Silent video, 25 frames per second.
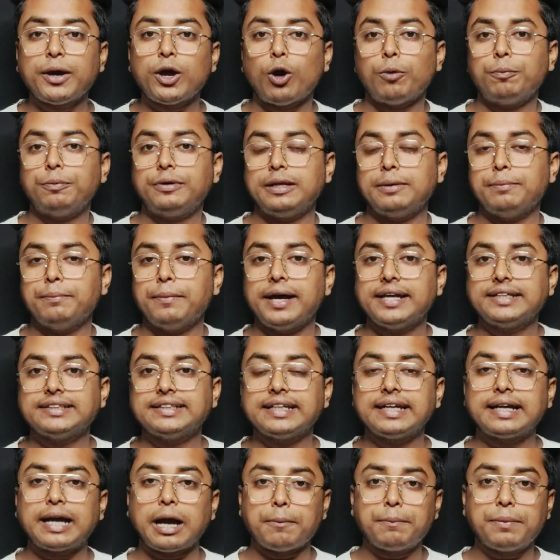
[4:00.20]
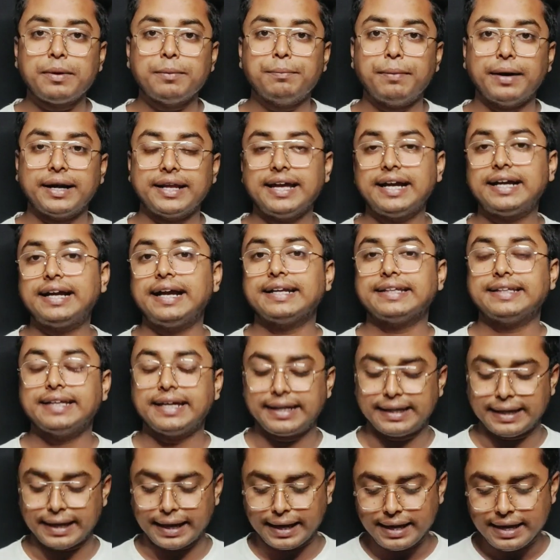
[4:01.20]
भाई ऑप्टिमाइज एंड काफ़ी बढ़िया कर
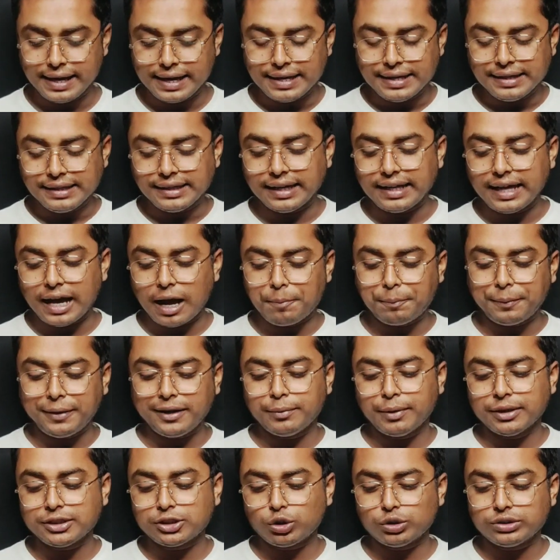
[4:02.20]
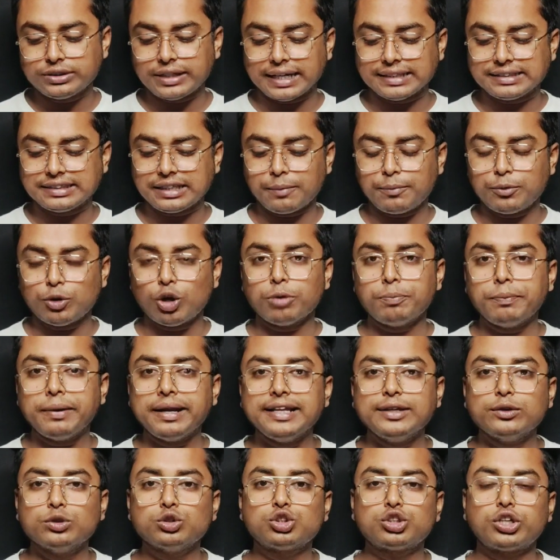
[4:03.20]
दिया गया है यानी आपकी डिवाइस को जैसे आप
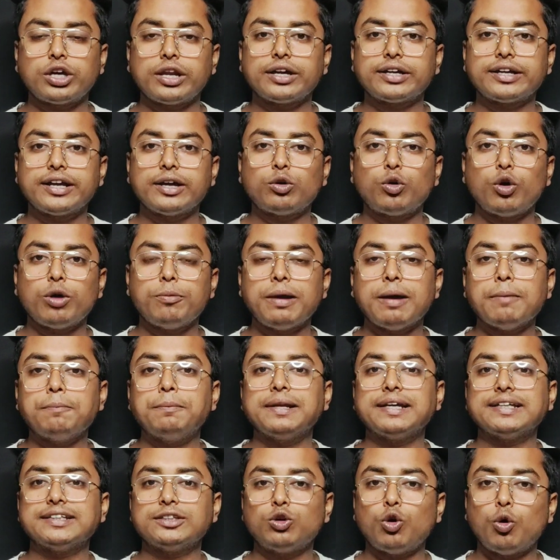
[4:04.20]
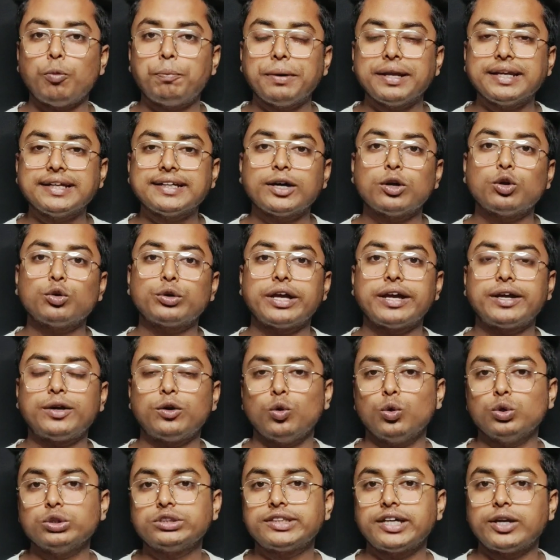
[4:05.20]
नॉर्मली यूज़ करोगे कोई भी एप्लीकेशन को ओपन करोगे
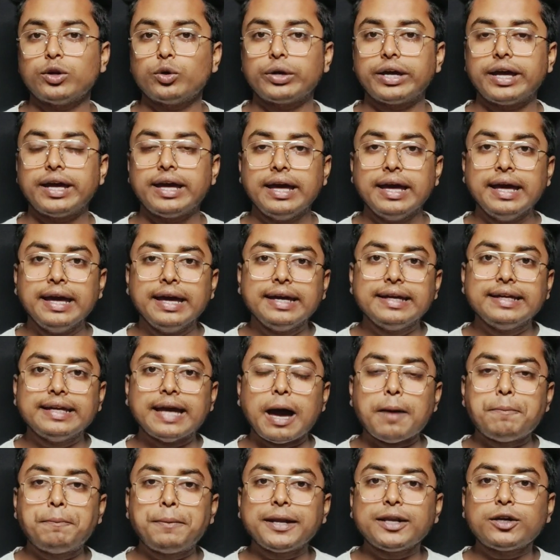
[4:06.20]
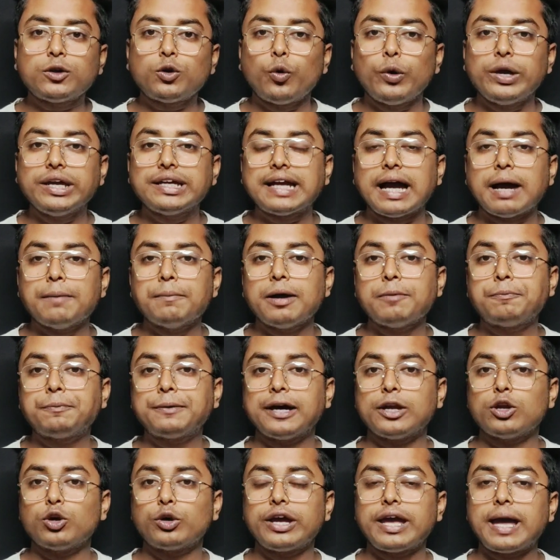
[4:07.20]
क्लोज करोगे या फिर कोई काम
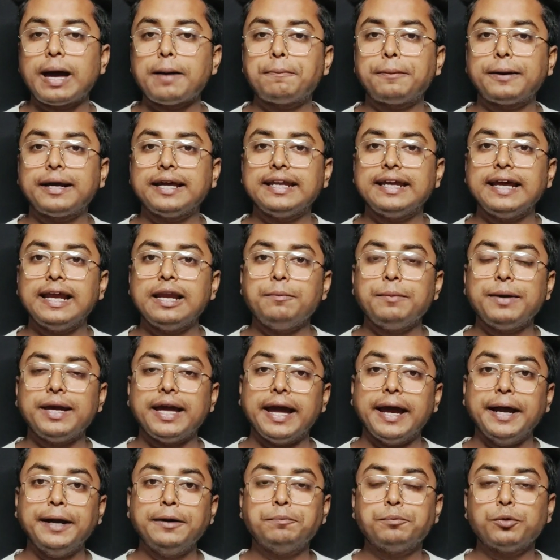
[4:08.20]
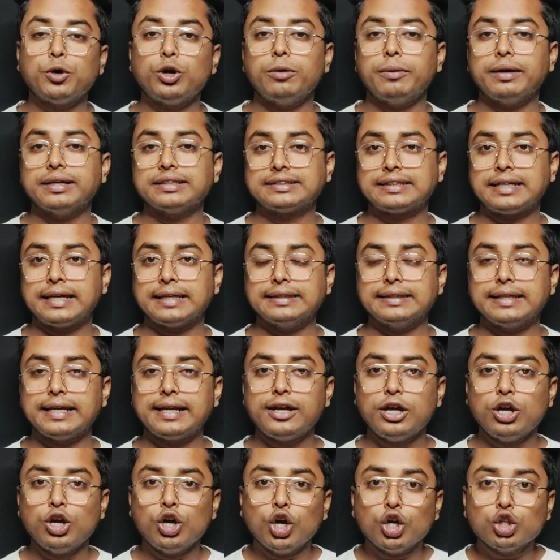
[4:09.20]
आप करोगे आपके रियलमी एट प्रो डिवाइस के
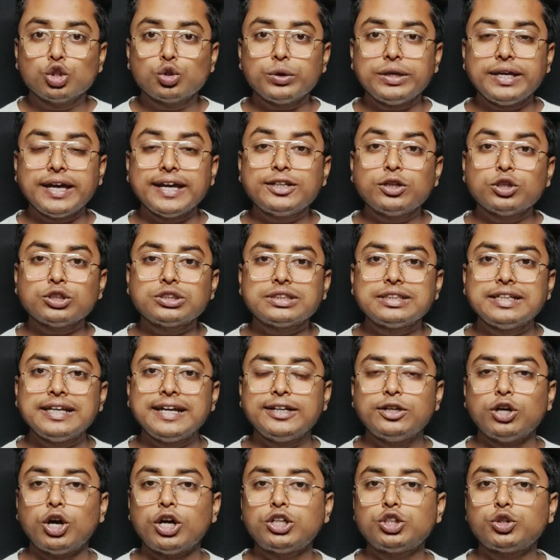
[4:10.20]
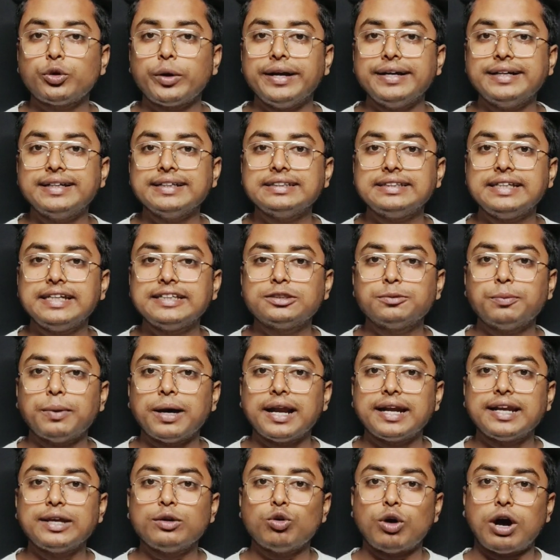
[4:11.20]
अंदर तो ये जो सी डॉट ट्वेंटी सिक्स
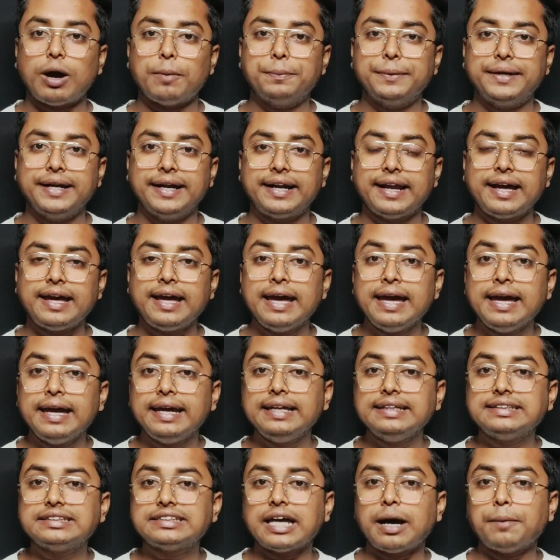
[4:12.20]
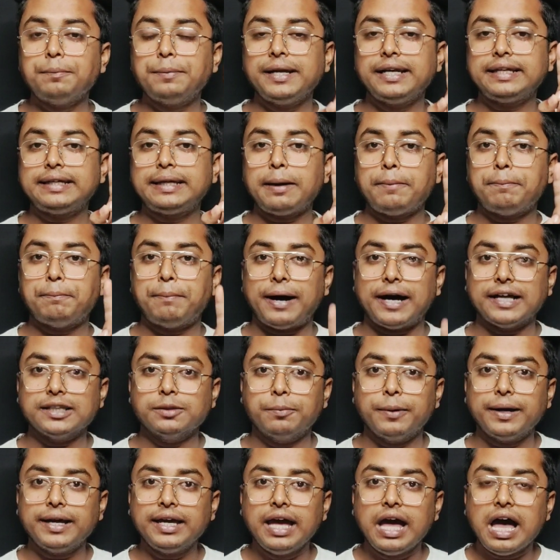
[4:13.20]
वाला वो अपडेट है इस अपडेट के
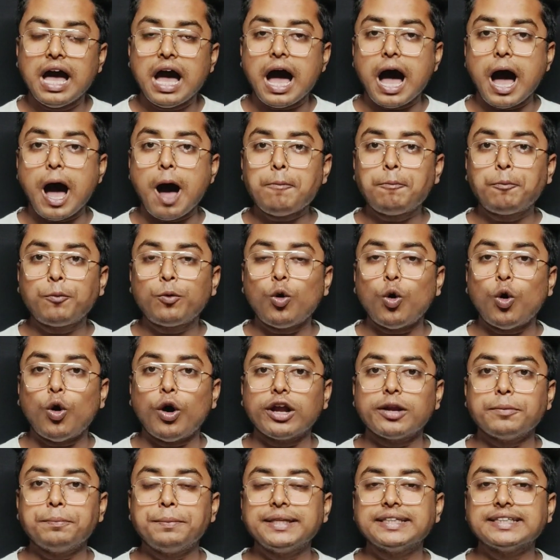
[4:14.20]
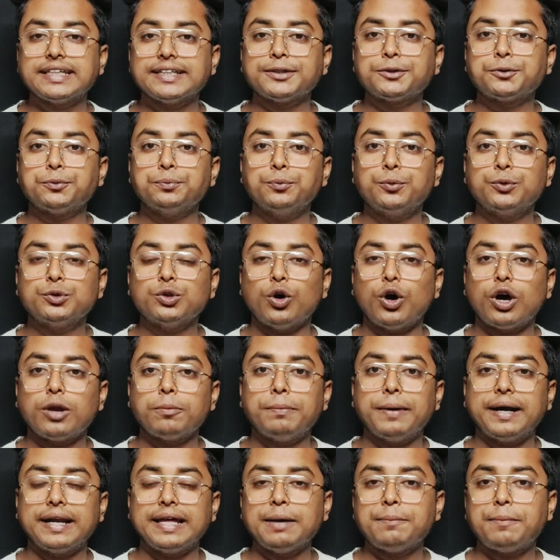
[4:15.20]
बाद भाई आपको और भी ज़्यादा स्मूथ
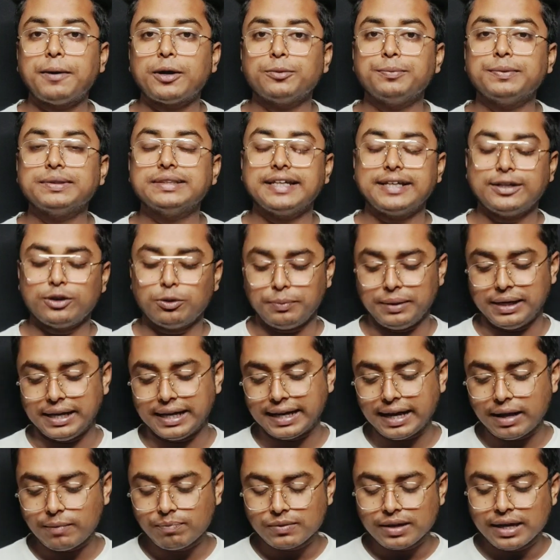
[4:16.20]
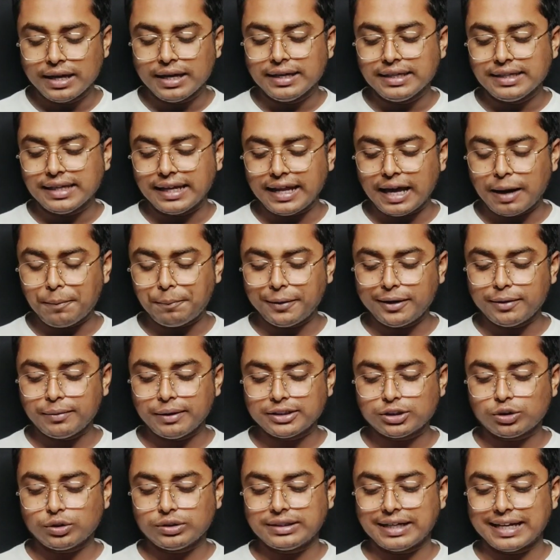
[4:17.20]
और बढ़िया परफॉर्मेंस देखने को मिलेगा यानी आपके
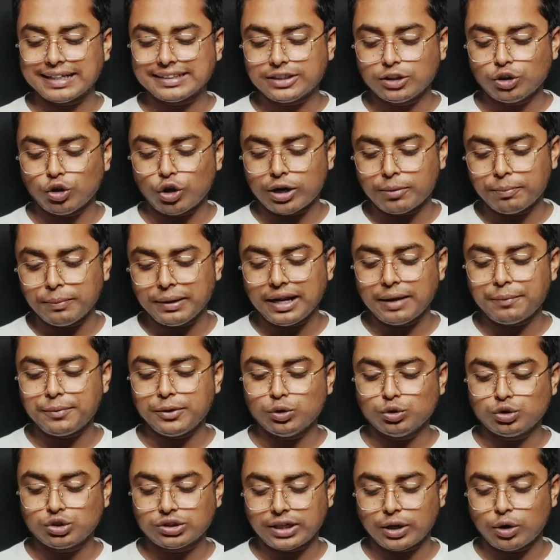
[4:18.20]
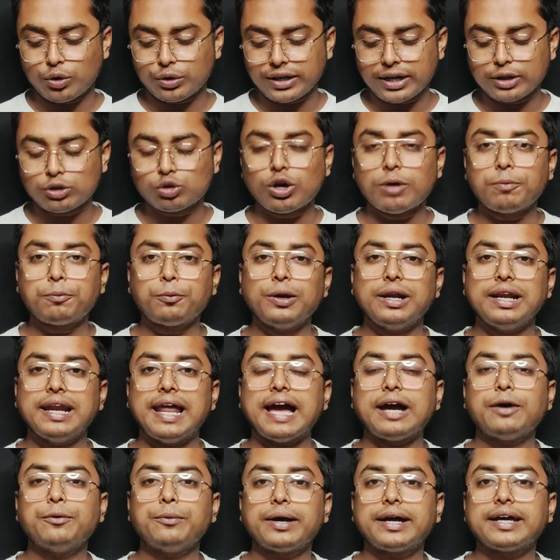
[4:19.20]
डिवाइस को जैसे नॉर्मल आप यूज़ करोगे तो आपको
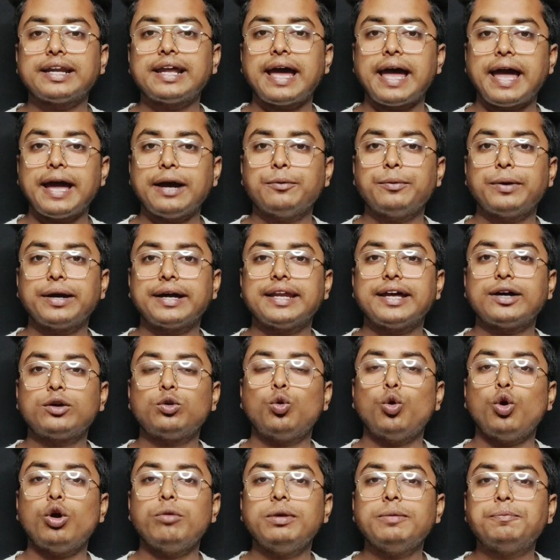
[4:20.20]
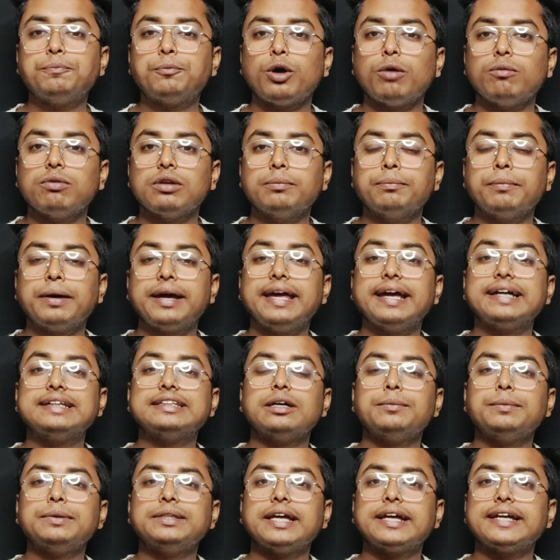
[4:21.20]
लैग वगैरह हैंग वगैरह कोई भी प्रॉब्लम भाई
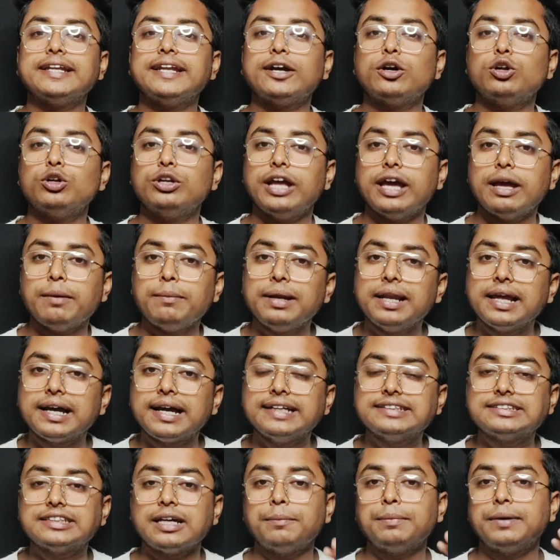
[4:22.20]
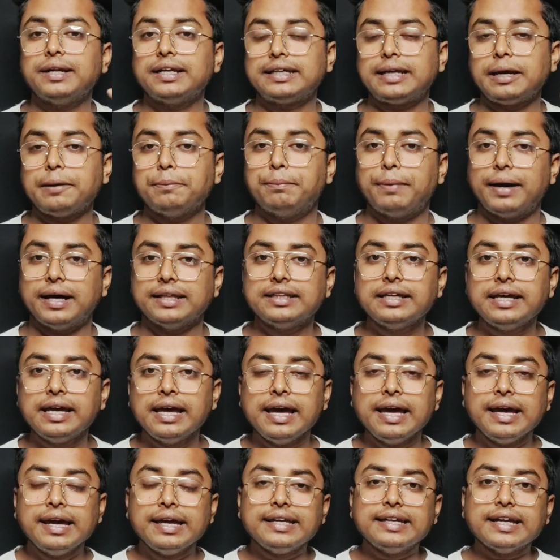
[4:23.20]
एकदम ही देखने को नहीं मिलेगा इस अपडेट के बाद
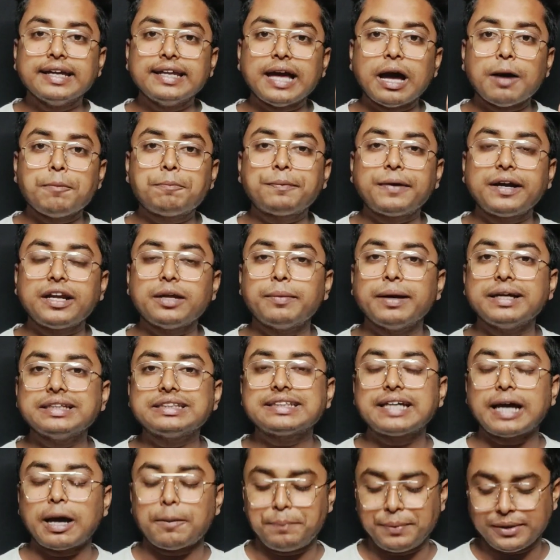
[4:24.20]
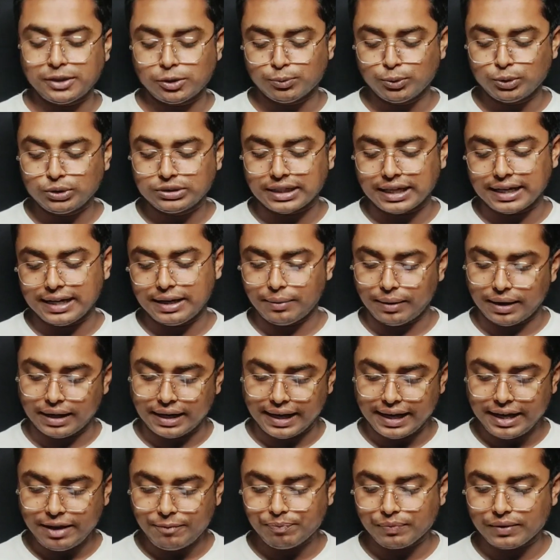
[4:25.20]
यानी आपका डिवाइस काफ़ी स्मूथ चलने
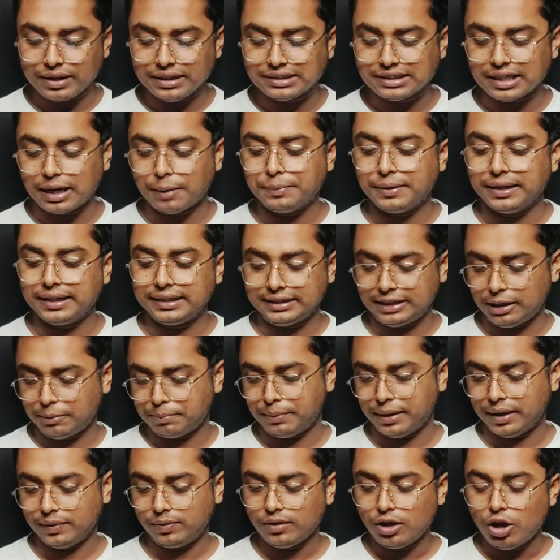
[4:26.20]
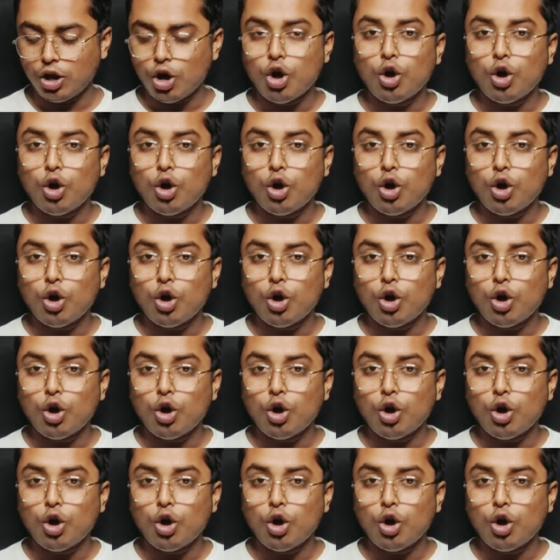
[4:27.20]
वाला है इस अपडेट के बाद